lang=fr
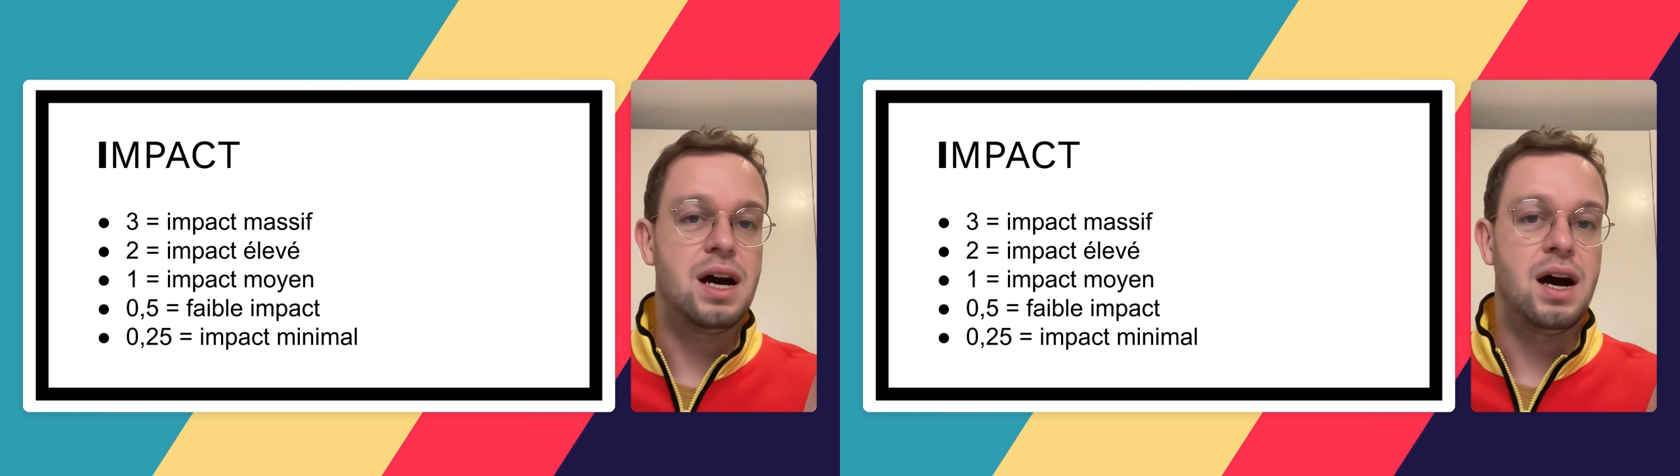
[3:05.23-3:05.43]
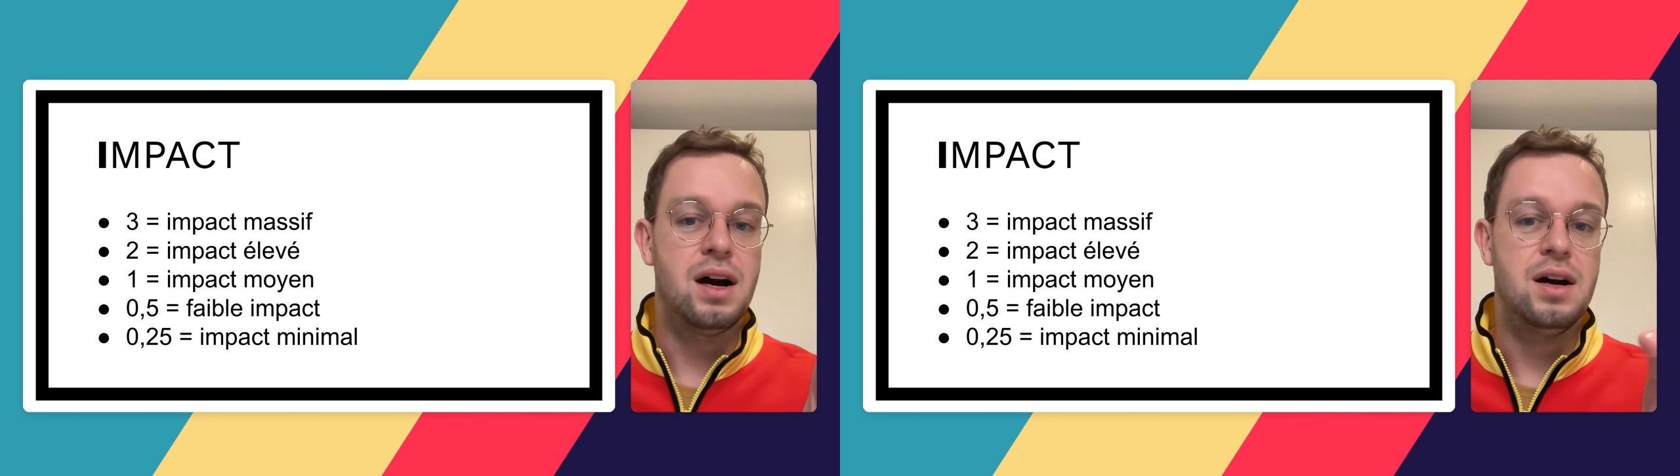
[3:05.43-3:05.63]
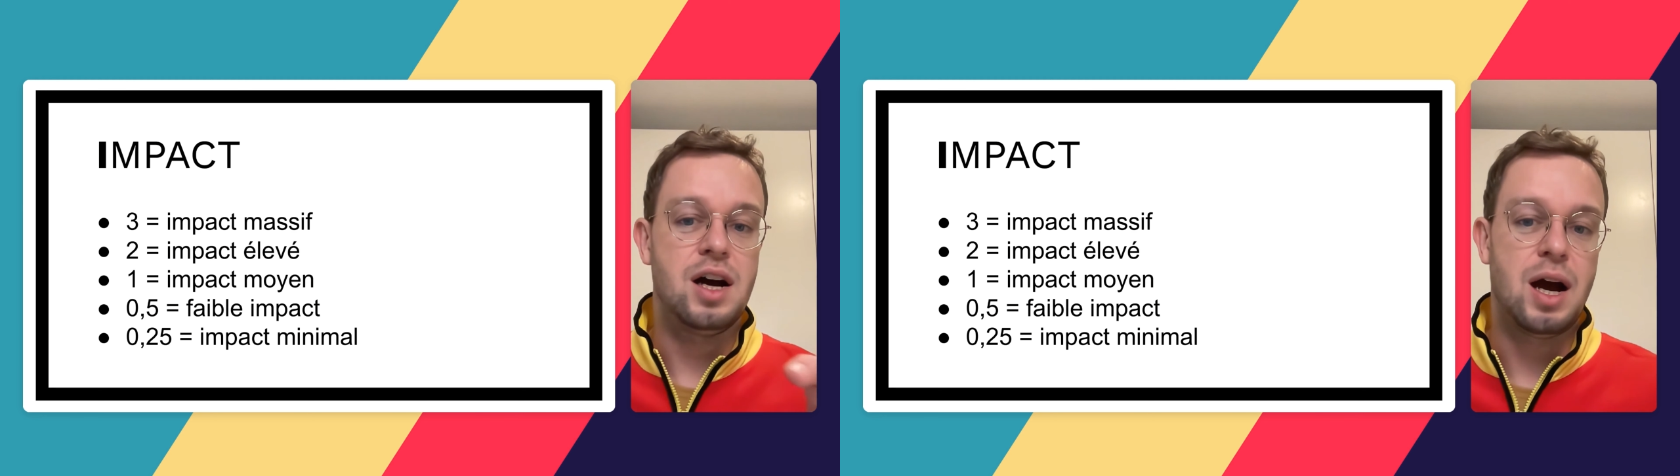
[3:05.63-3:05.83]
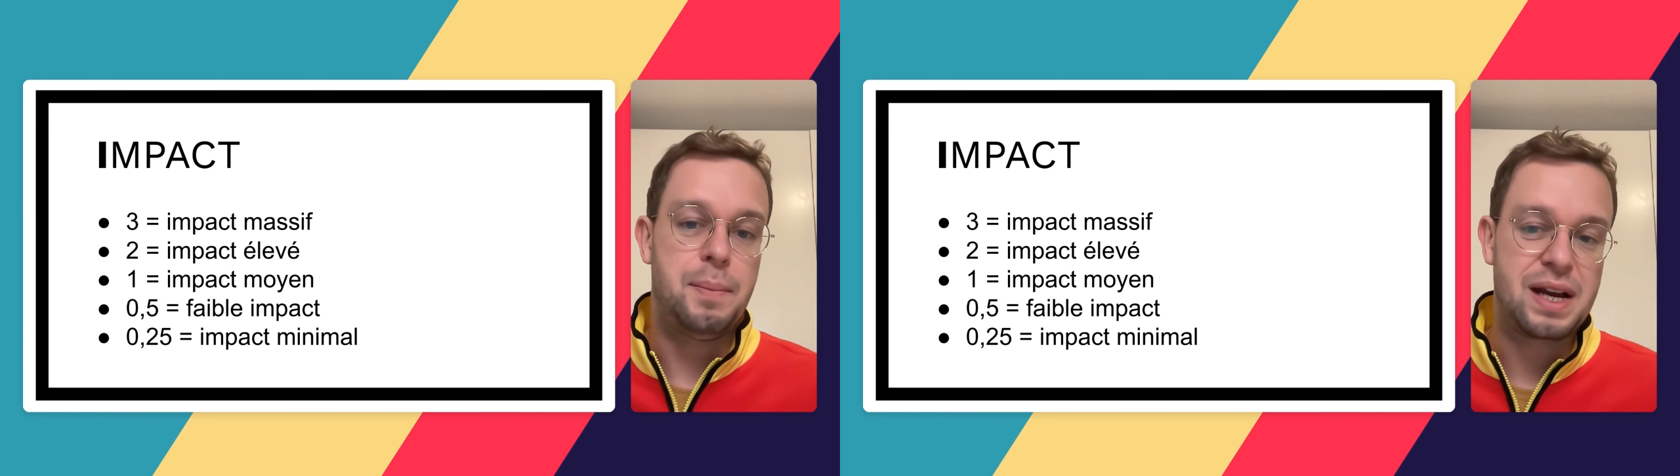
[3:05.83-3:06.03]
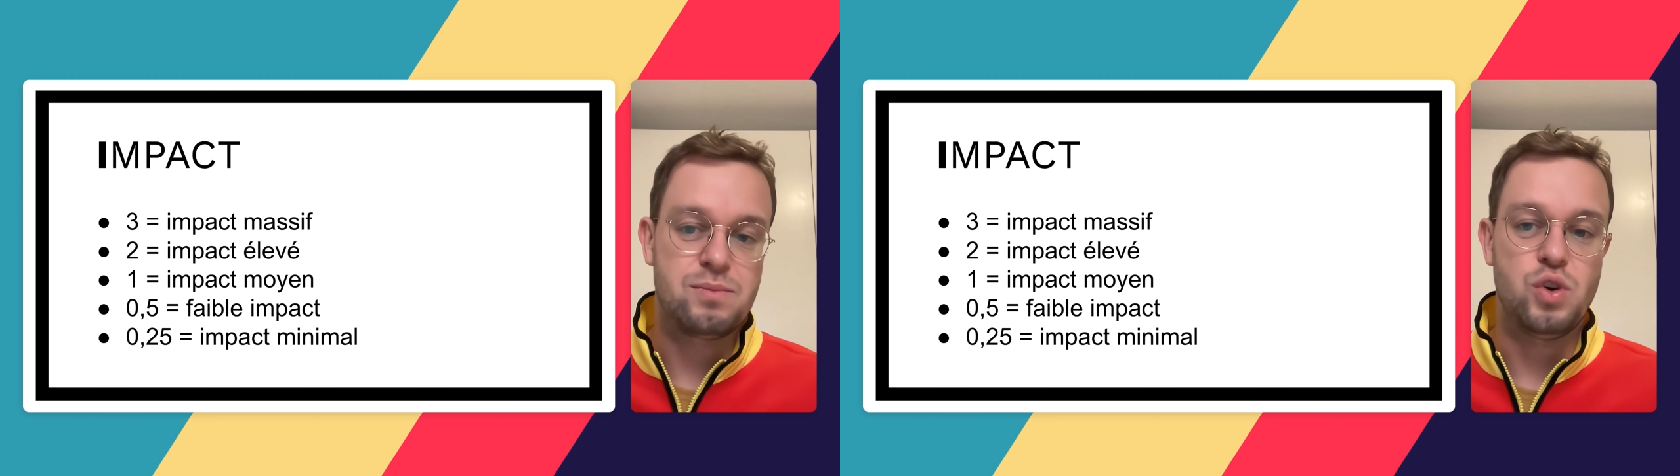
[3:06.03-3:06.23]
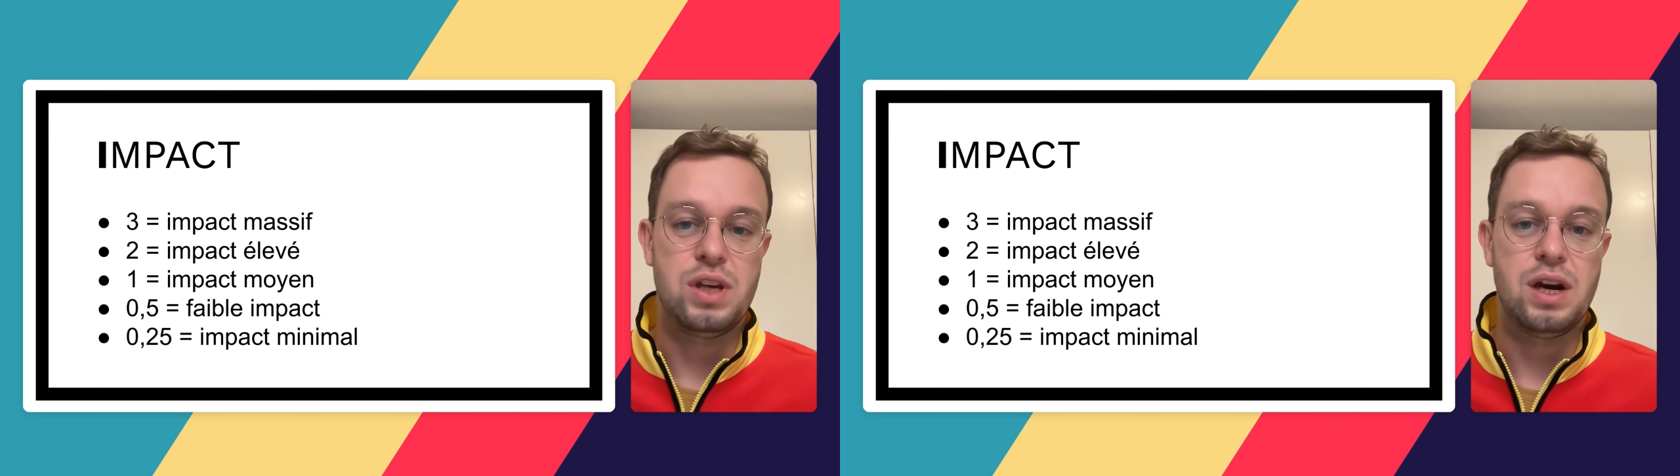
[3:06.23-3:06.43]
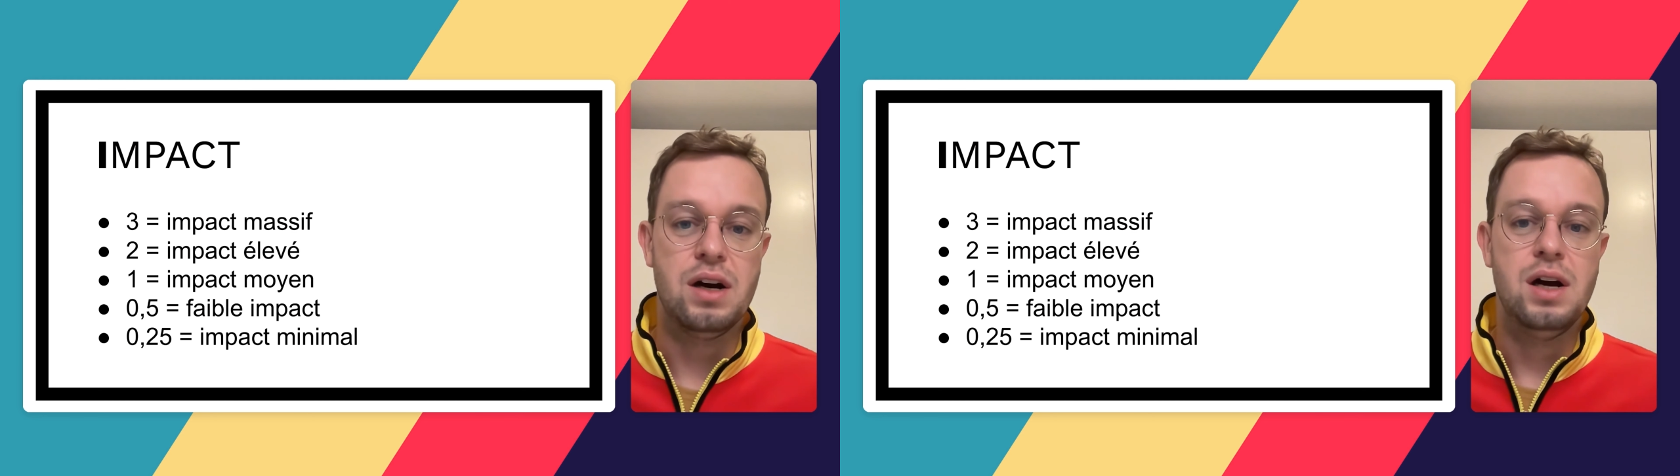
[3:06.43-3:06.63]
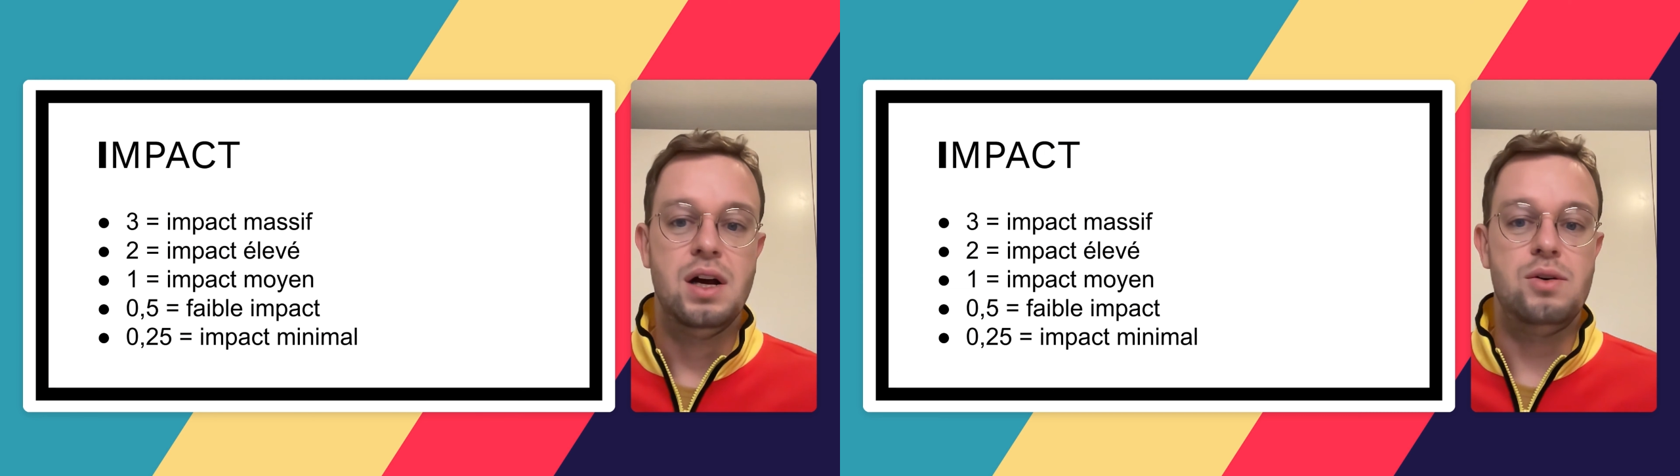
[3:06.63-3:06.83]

1, impact moyen.